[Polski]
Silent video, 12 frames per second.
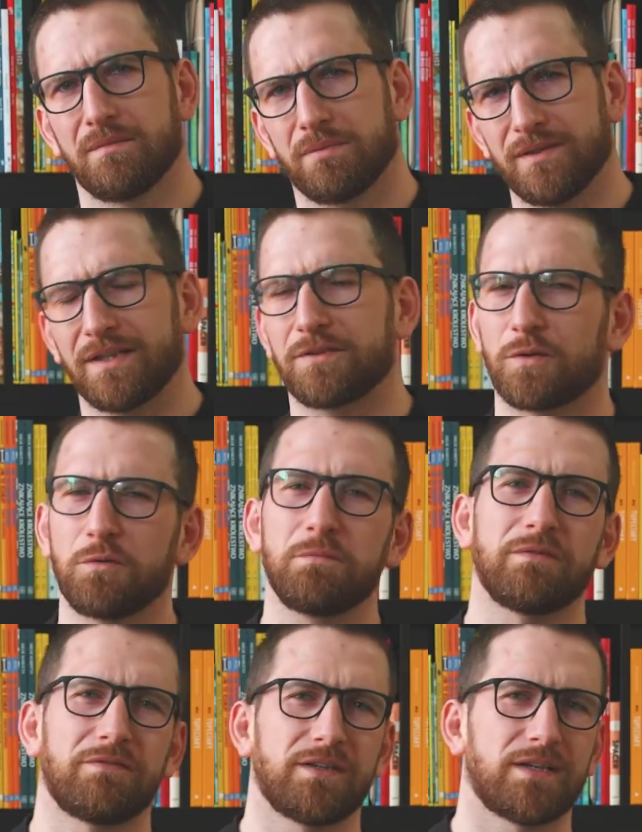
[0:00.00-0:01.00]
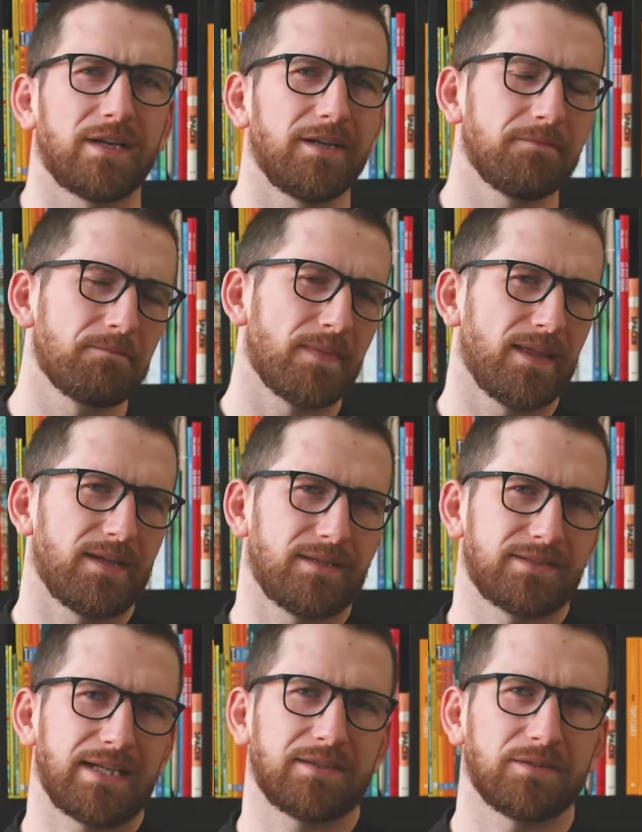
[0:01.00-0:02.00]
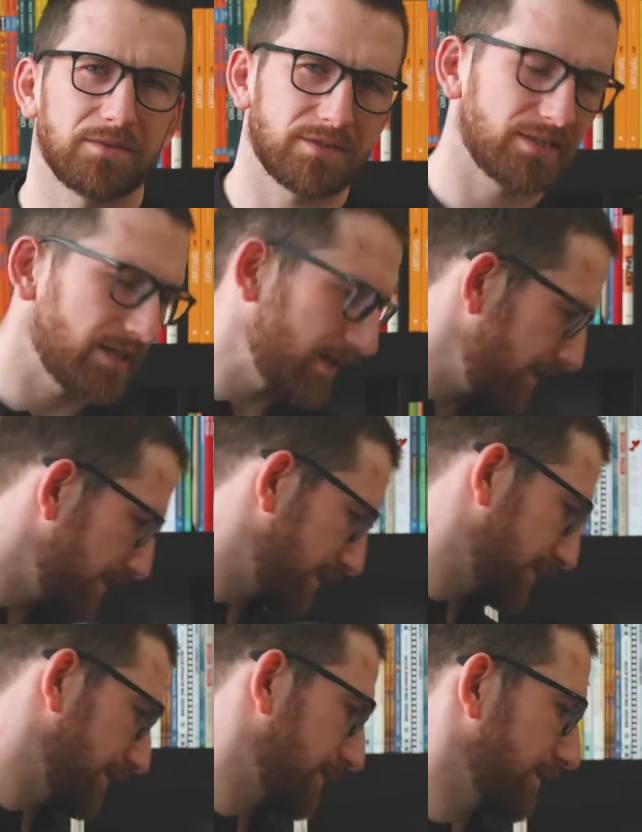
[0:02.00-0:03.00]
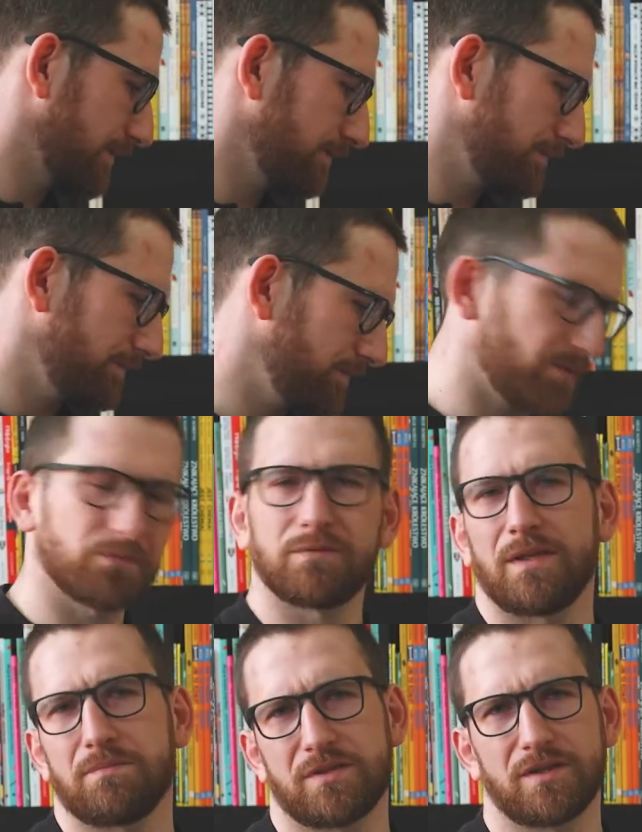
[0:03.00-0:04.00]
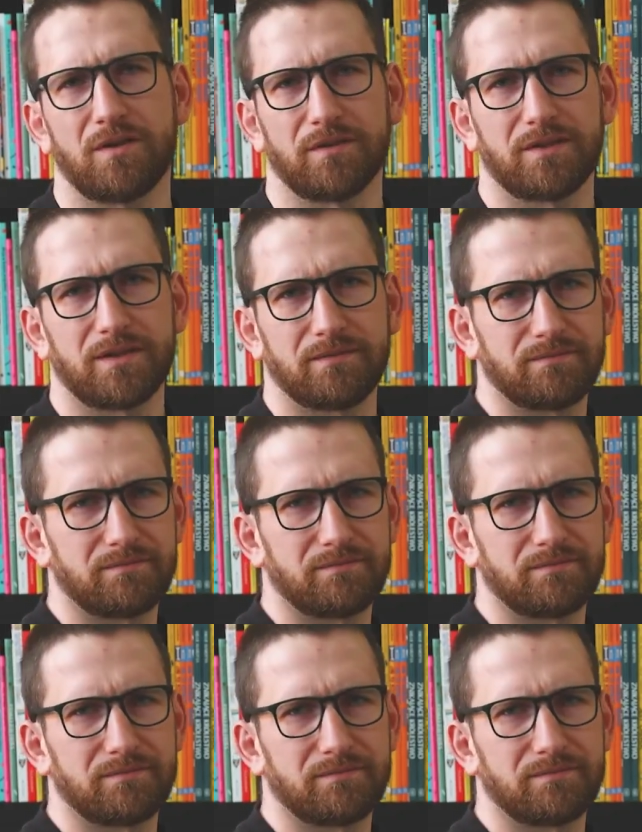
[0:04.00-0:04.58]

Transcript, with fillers: Ponadto lubię Fikę za to, że yy, są tutaj przygody